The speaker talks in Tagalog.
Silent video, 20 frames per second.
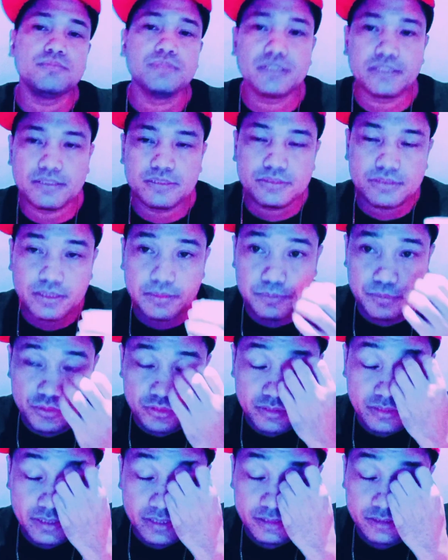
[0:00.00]
yung mga
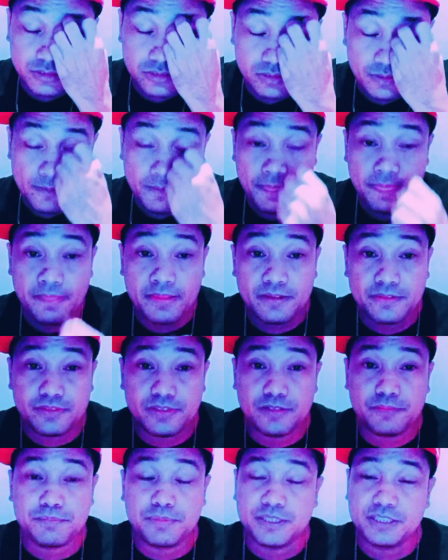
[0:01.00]
example guys
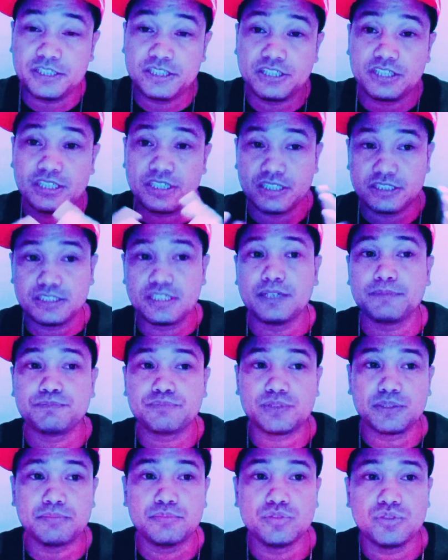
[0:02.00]
ng pagiging
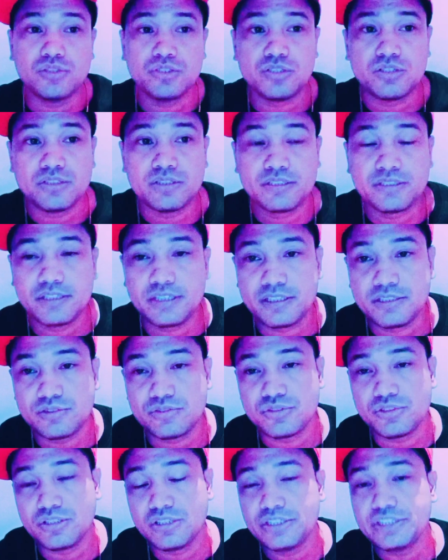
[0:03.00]
adaptable, okay,
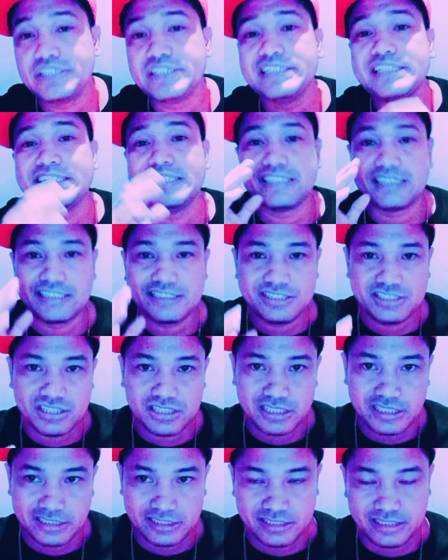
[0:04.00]
or learning
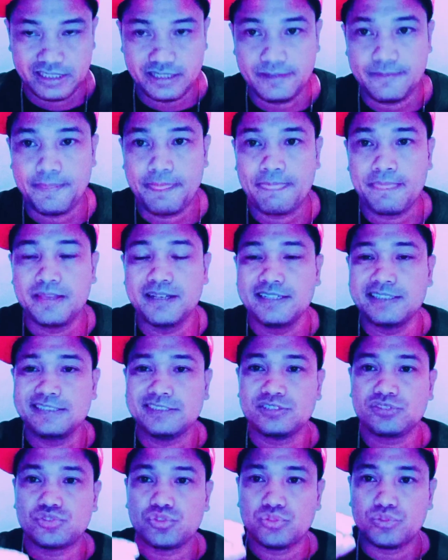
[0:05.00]
agility.
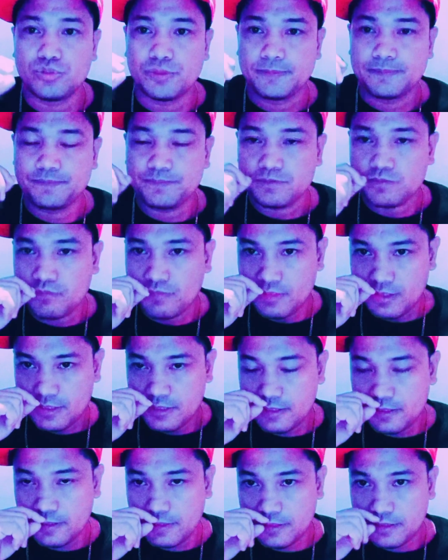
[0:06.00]
So,
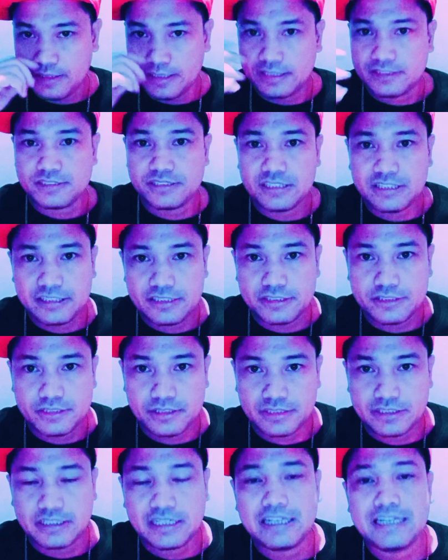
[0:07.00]
uh, as a
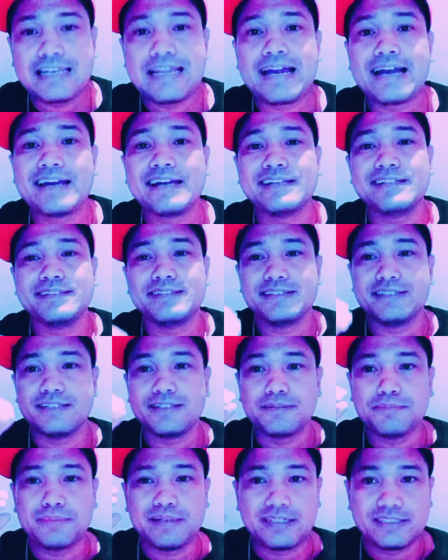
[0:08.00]
leader, kailangan
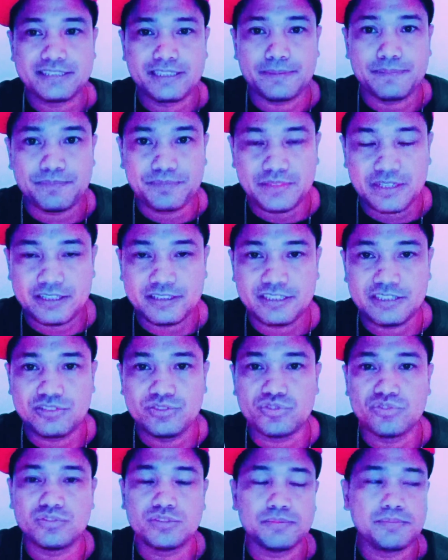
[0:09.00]
uh, ma-adapt
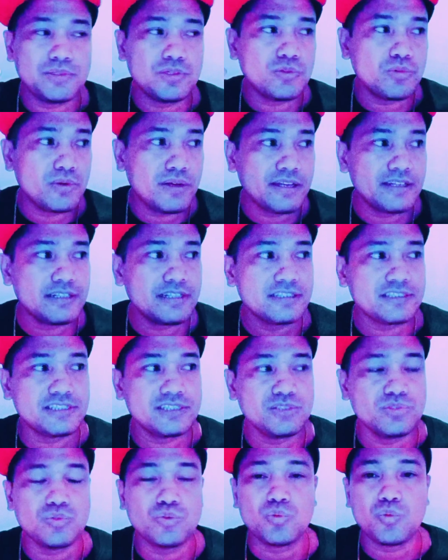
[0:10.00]
natin yun na makuha
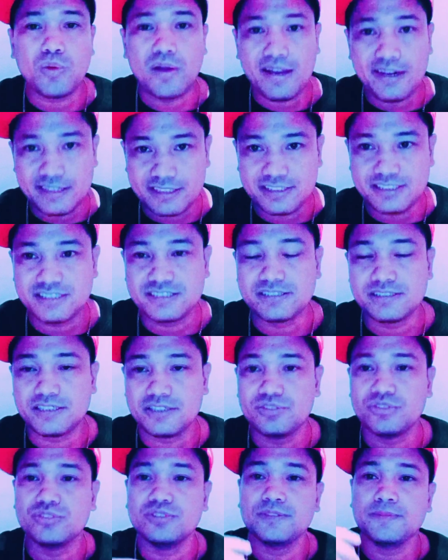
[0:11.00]
natin yung qualities
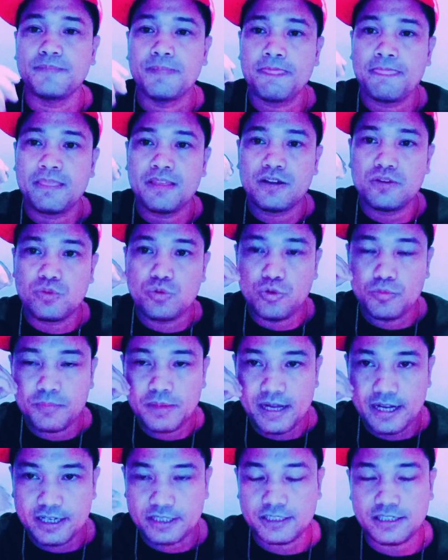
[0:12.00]
na yun o
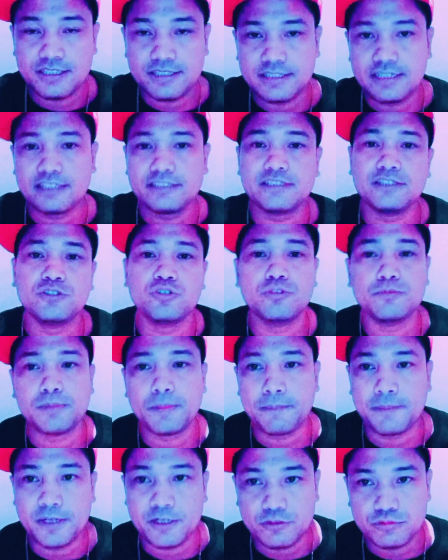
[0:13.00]
maaral natin kung
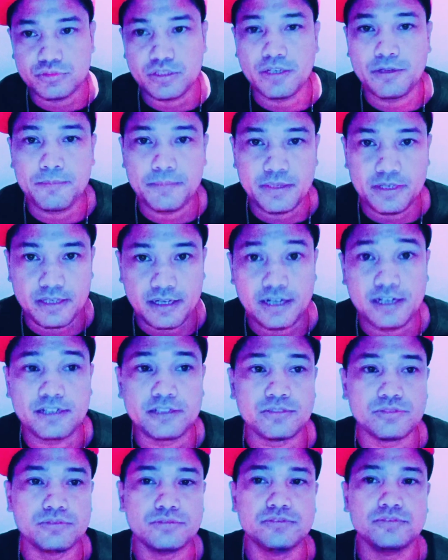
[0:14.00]
paano tayo
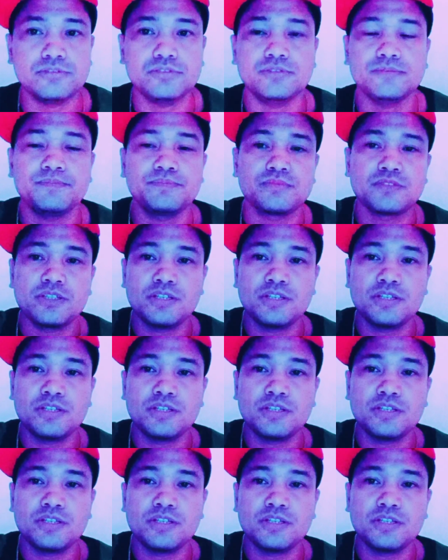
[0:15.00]
magkakaroon nun.